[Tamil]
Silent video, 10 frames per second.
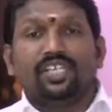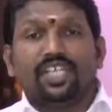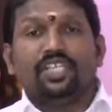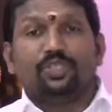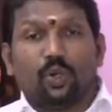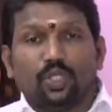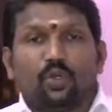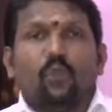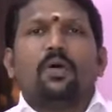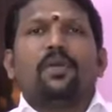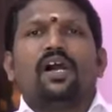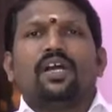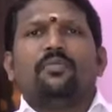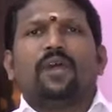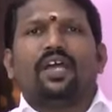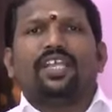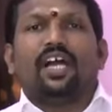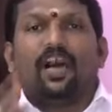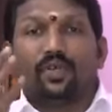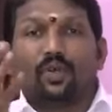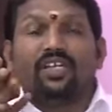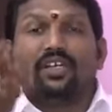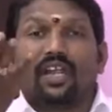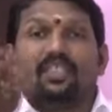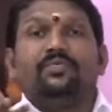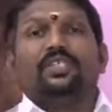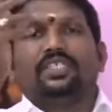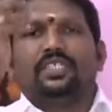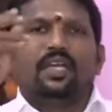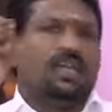நீ ஜோதி ரூபமாக மாறி அவனுடன் கலந்து விடு